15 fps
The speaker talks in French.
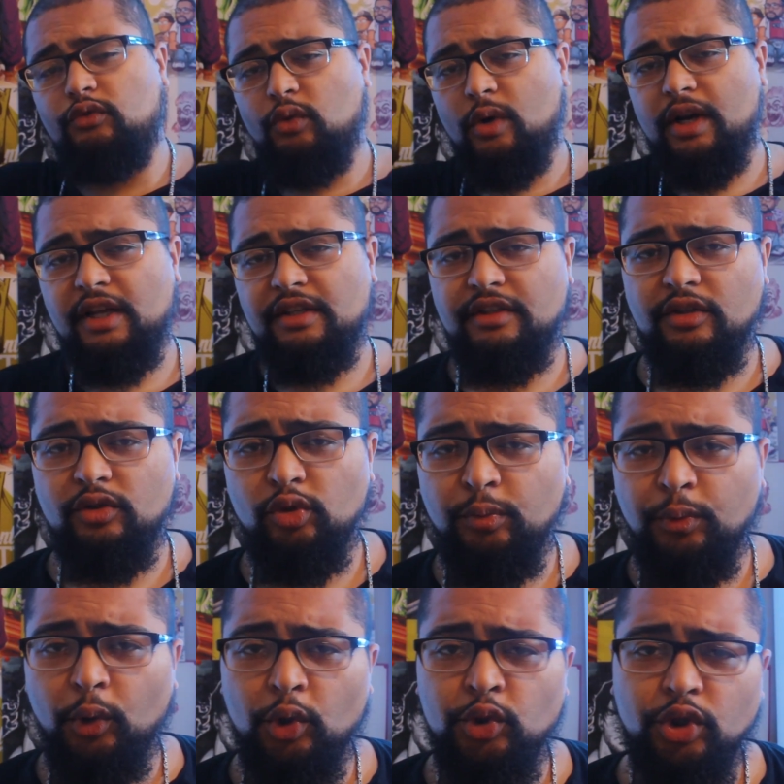Voilà, c'est
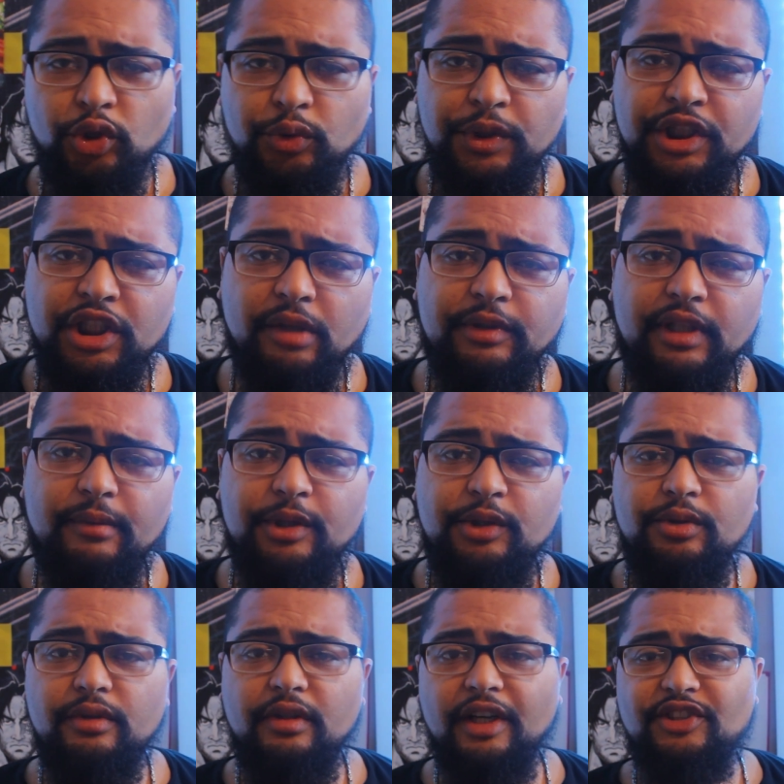tout pour aujourd'hui. Comme
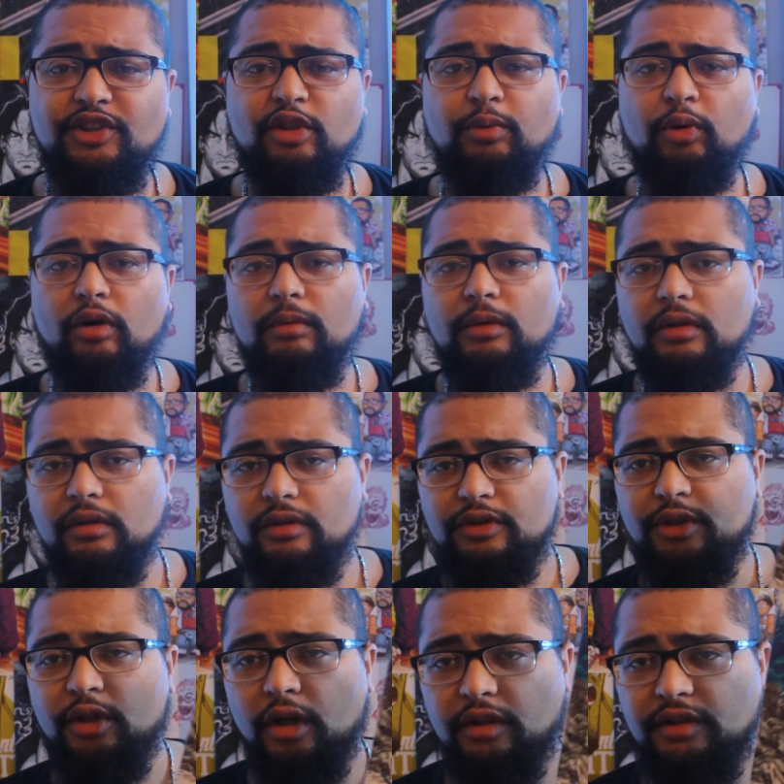d'habitude, instant promo,
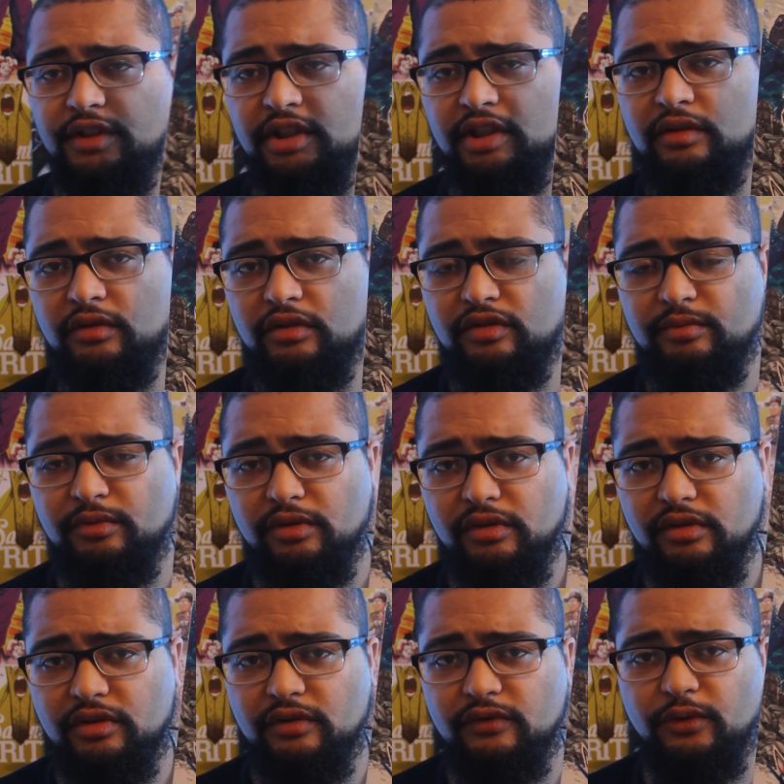Dirty
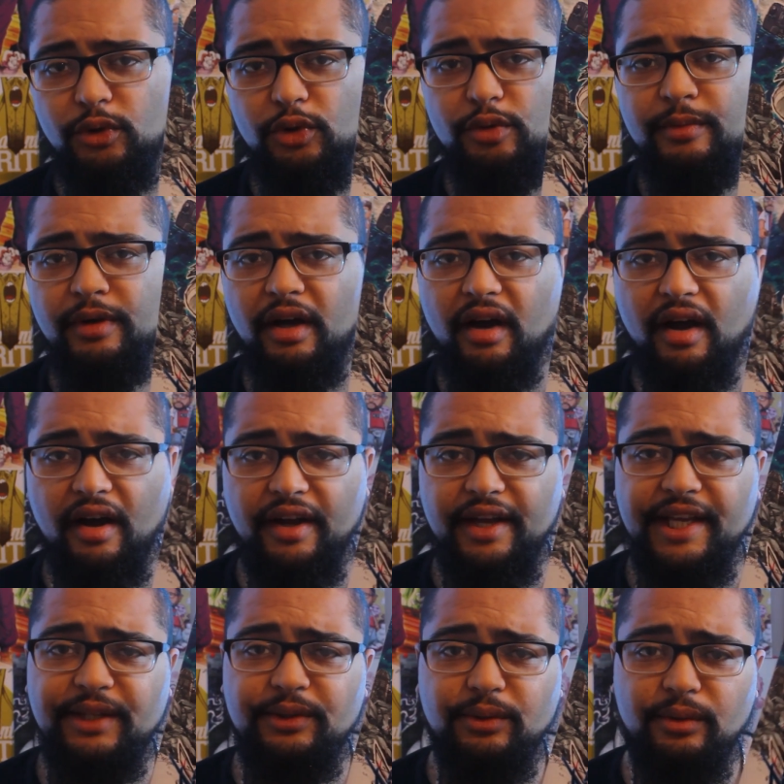Cosmos, volume 1
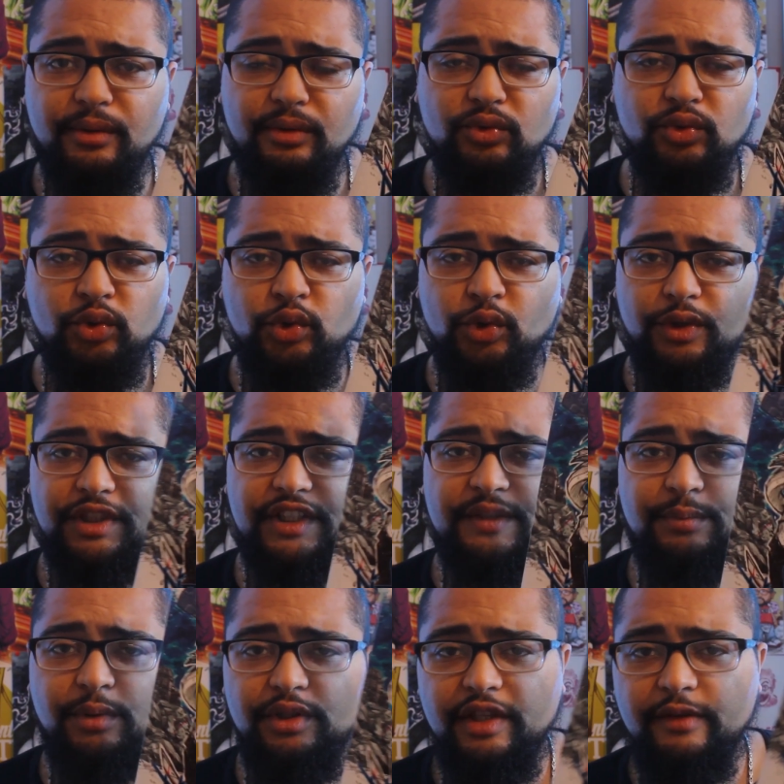et 2, toujours
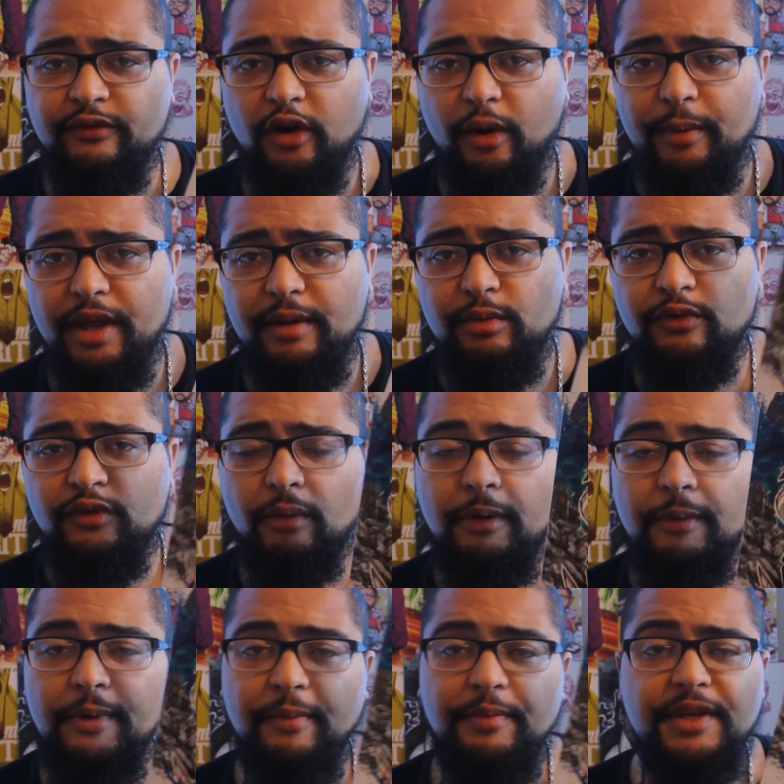disponible, format ebook,
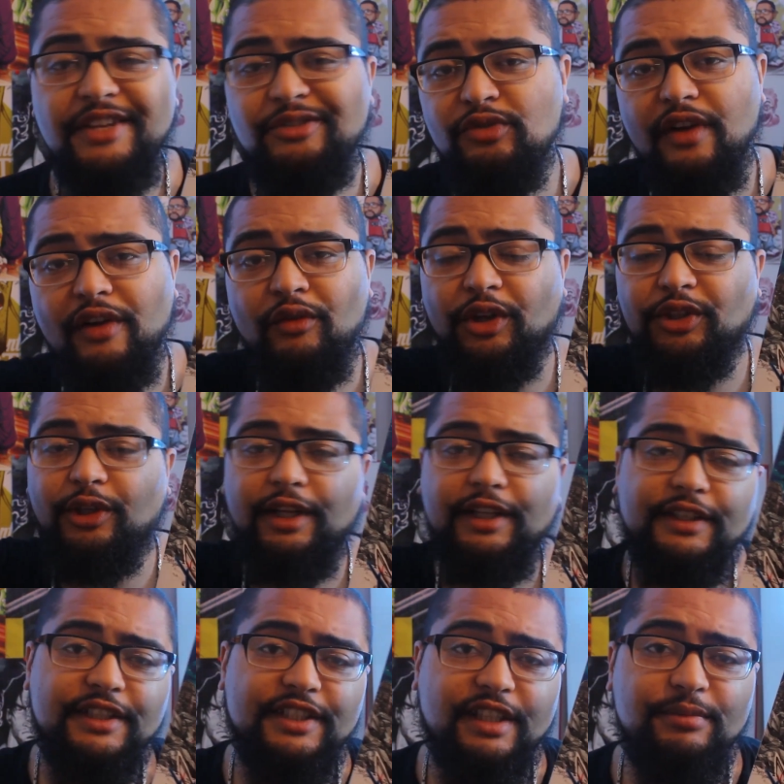format papier, tu vas voir dans
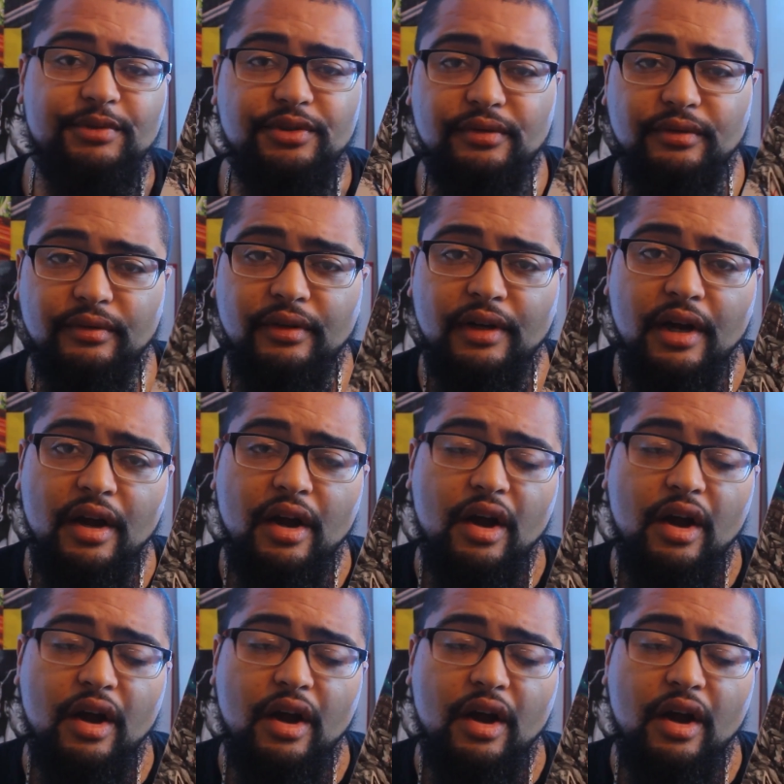la description.